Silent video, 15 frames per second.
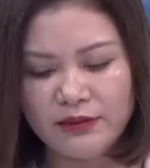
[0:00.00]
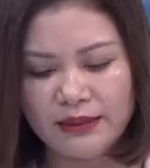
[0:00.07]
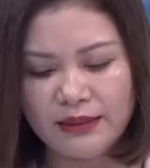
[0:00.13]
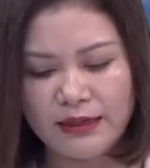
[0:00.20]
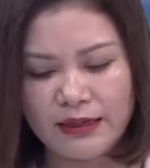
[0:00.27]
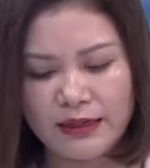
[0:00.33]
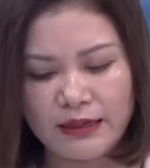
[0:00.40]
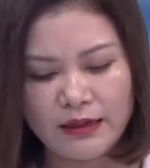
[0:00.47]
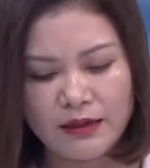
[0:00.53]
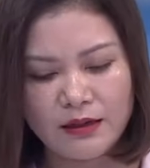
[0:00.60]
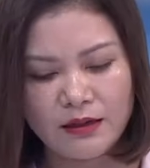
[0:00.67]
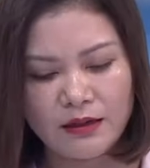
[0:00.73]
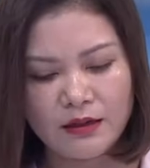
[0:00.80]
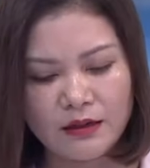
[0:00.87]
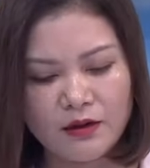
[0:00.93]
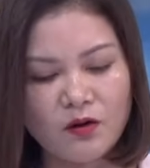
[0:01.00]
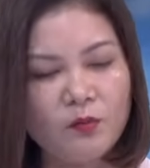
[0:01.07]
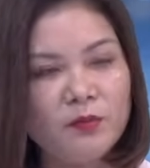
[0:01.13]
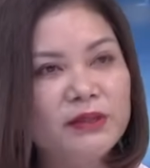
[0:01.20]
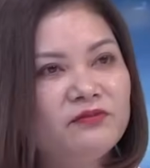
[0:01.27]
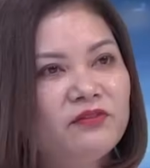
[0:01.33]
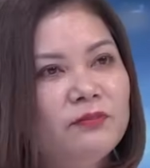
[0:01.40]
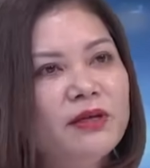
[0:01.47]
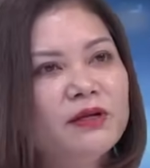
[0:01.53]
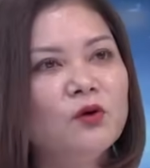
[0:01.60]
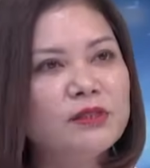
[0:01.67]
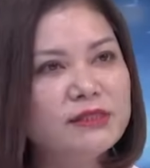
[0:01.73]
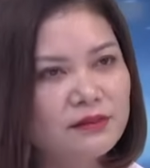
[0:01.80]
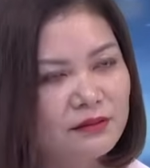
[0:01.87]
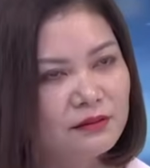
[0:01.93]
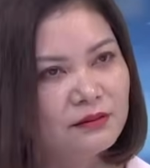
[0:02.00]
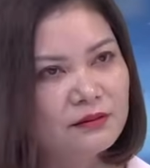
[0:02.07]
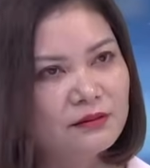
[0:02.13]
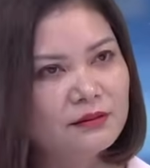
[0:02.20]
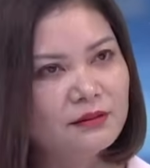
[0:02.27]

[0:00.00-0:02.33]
vậy là à, họ bị phân biệt đối xử.